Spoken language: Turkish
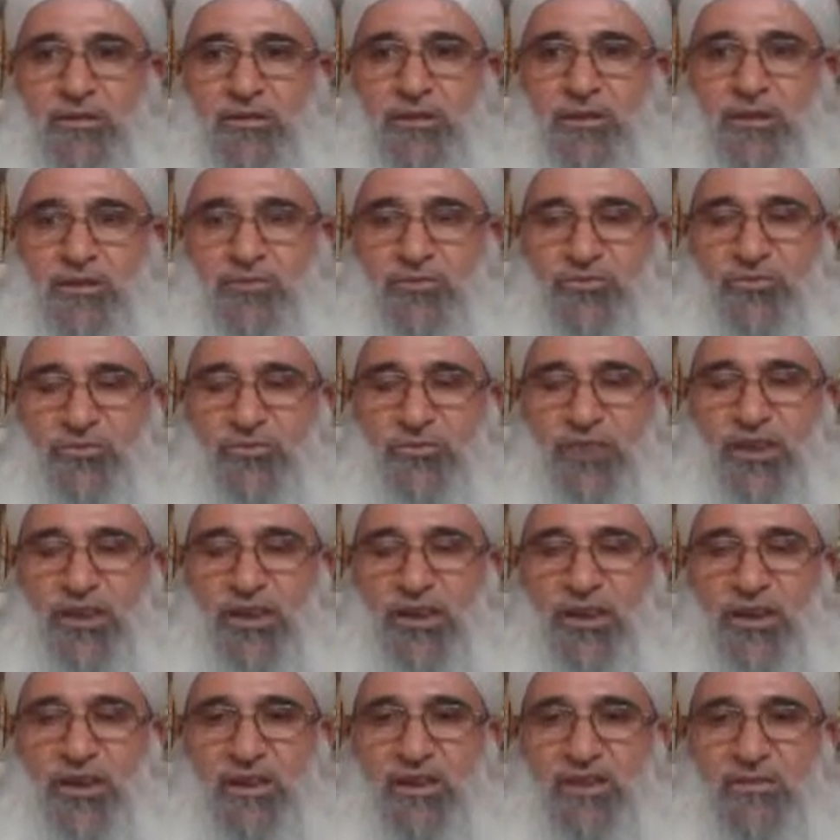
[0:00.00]
Euzu
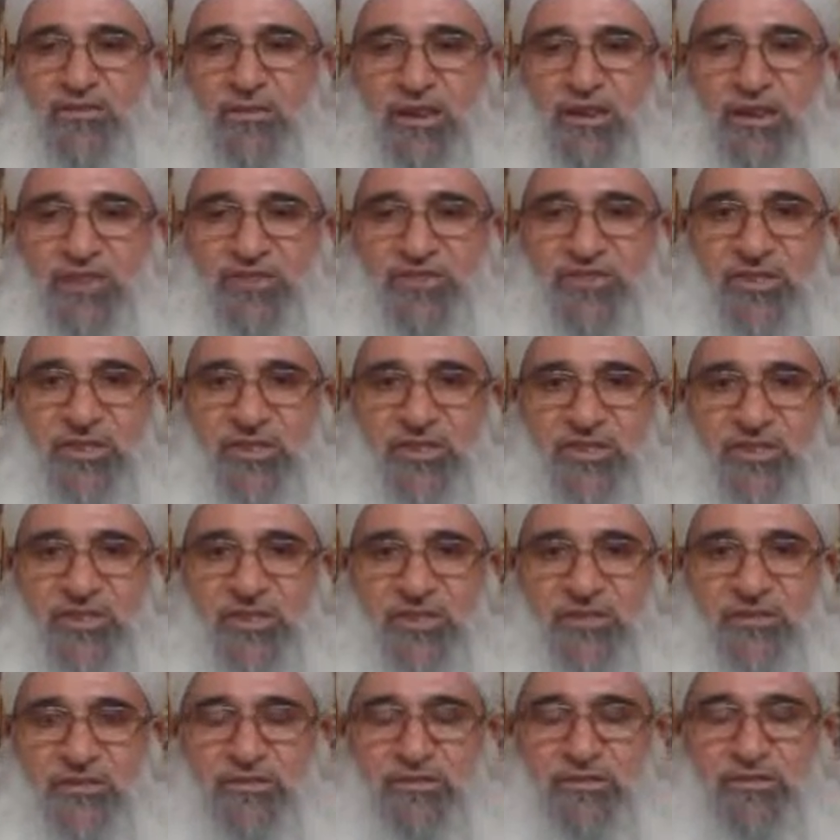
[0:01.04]
billahi
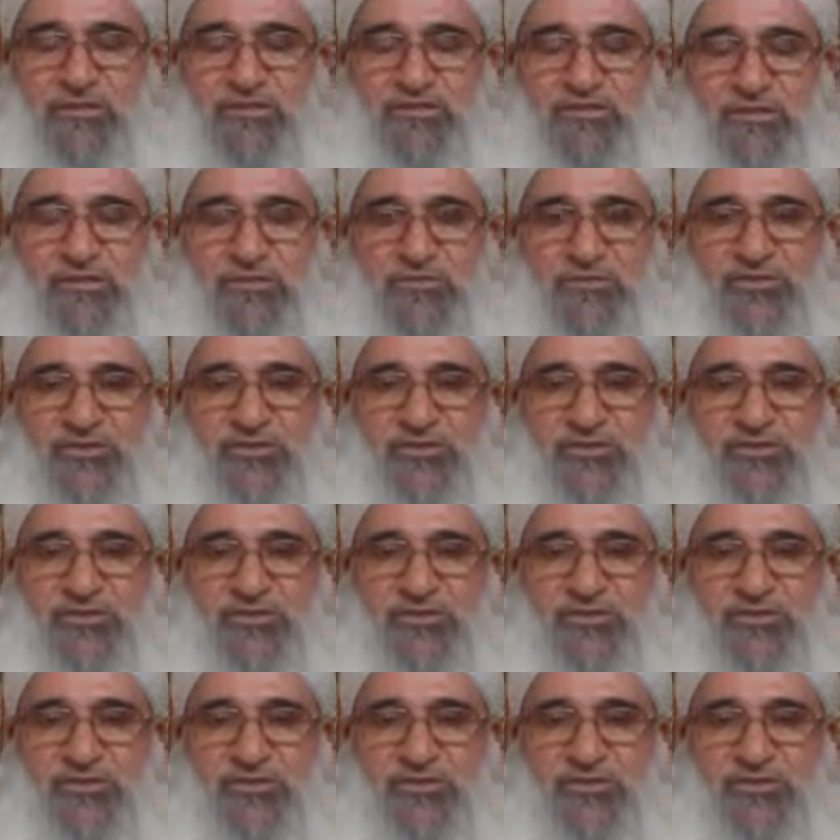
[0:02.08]
mineşşeytanirracim.